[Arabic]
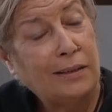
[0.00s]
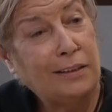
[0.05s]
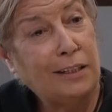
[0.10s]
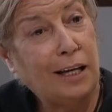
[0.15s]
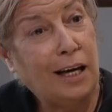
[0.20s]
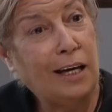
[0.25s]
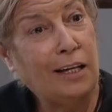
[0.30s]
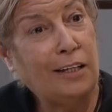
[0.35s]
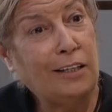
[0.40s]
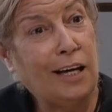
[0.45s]

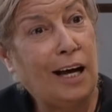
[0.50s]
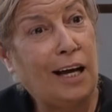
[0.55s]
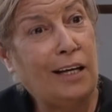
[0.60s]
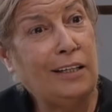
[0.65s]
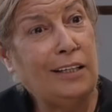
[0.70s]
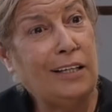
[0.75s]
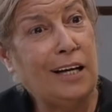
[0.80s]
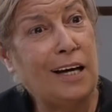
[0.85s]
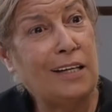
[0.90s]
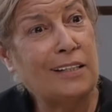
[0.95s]
يه يا
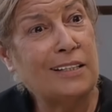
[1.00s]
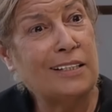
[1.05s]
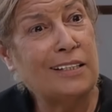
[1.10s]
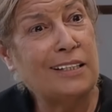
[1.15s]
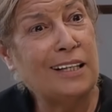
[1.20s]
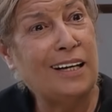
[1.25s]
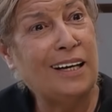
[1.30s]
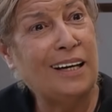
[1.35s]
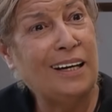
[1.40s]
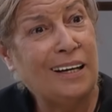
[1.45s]

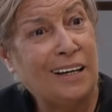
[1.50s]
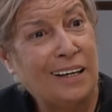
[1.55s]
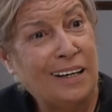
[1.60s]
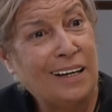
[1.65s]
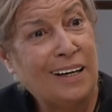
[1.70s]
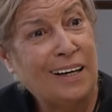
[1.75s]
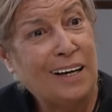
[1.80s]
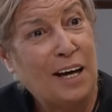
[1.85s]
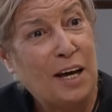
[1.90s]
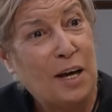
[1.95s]
الياس يه
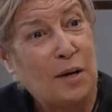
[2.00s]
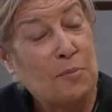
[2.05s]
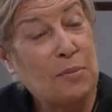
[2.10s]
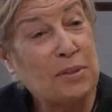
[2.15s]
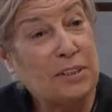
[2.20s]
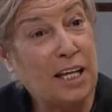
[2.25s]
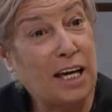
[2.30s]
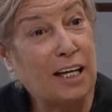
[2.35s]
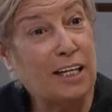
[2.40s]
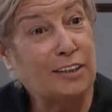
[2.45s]

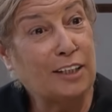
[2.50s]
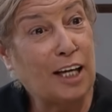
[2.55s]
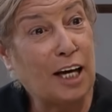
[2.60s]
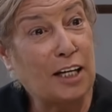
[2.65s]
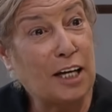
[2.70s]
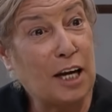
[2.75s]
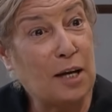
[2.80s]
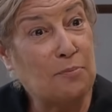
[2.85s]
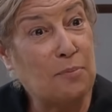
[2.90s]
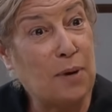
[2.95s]
بدك
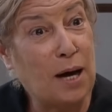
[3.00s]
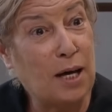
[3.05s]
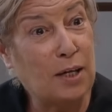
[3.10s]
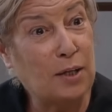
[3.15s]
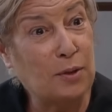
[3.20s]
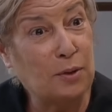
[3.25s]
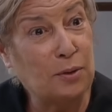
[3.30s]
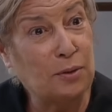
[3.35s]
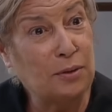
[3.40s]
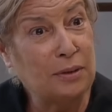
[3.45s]
تهرب
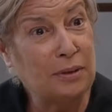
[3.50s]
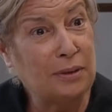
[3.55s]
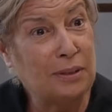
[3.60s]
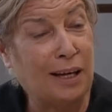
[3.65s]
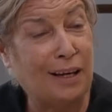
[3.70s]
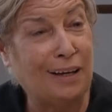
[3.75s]
بارود